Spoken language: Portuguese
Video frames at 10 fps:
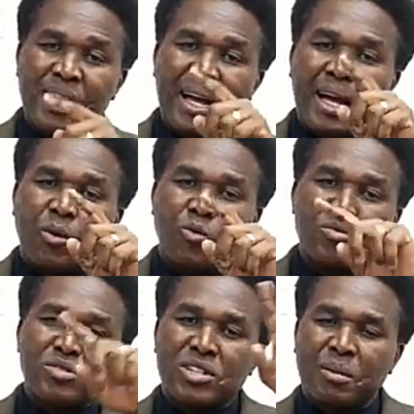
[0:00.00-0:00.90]
há um
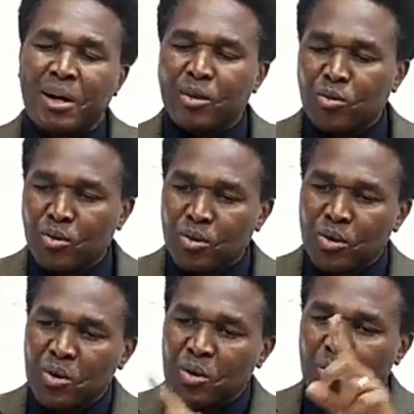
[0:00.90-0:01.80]
chamado
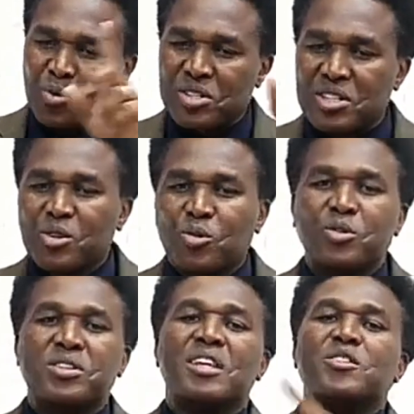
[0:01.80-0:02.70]
o círculo
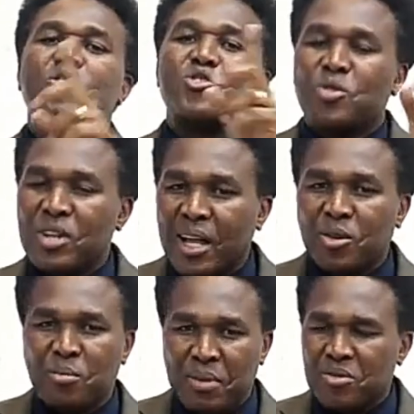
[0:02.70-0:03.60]
tradicional
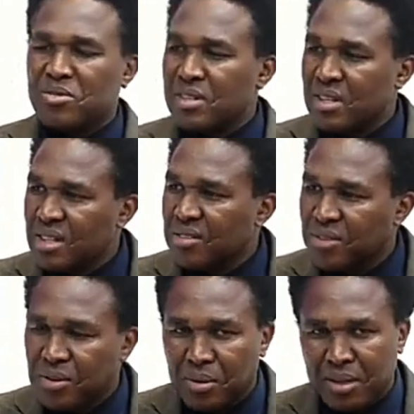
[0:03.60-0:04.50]
do método
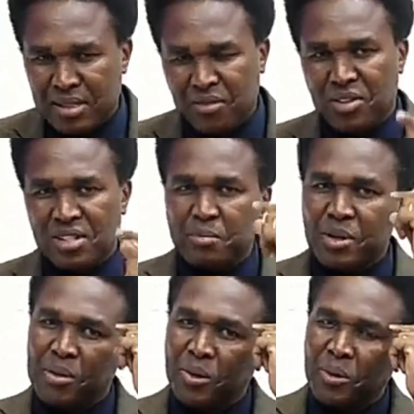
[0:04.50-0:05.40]
científico, quer dizer, você
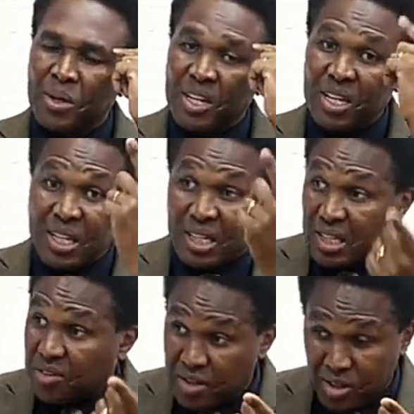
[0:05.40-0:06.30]
primeiro
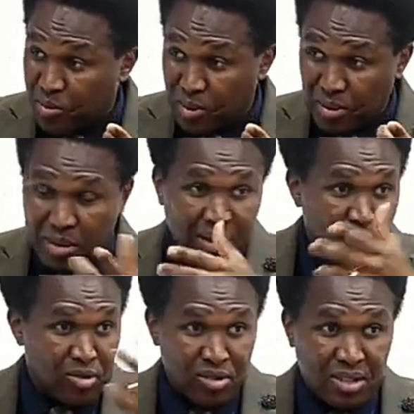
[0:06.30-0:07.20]
identifica um problema na
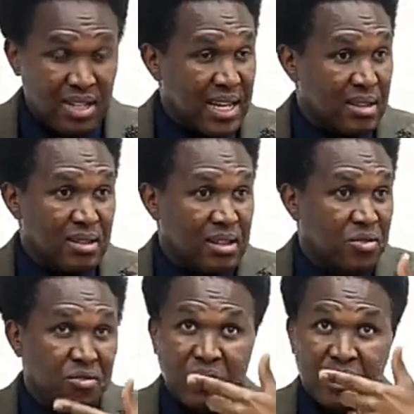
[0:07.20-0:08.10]
sociedade,
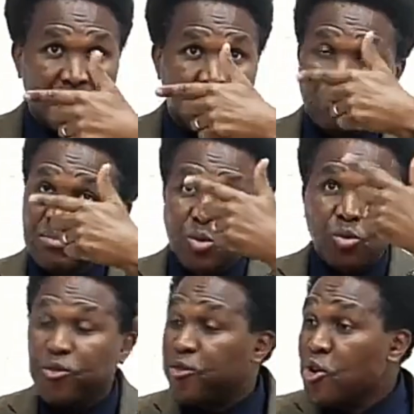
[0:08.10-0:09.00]
identifica um
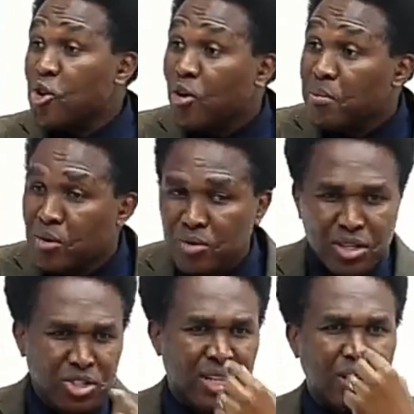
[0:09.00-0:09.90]
fenômeno,
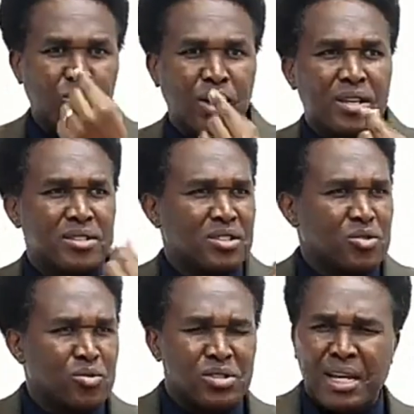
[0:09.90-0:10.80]
seja natural, seja
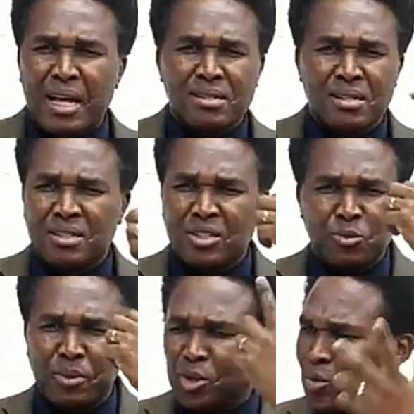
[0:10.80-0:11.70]
social, seja
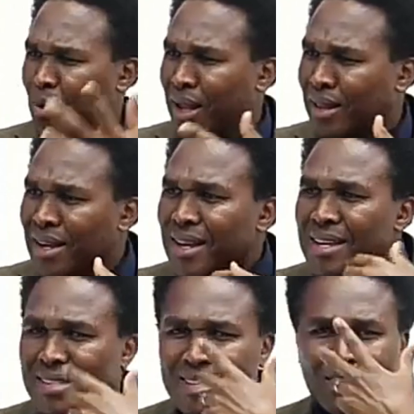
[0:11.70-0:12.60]
espiritual,
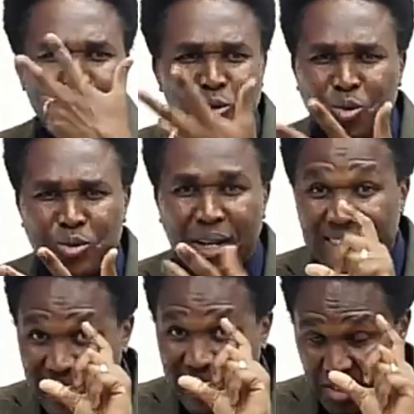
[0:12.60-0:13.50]
seja cultural,
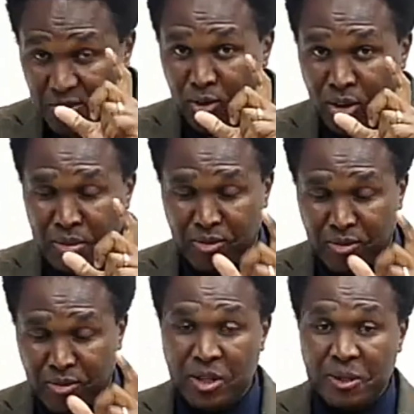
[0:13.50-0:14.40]
seja de que forma for,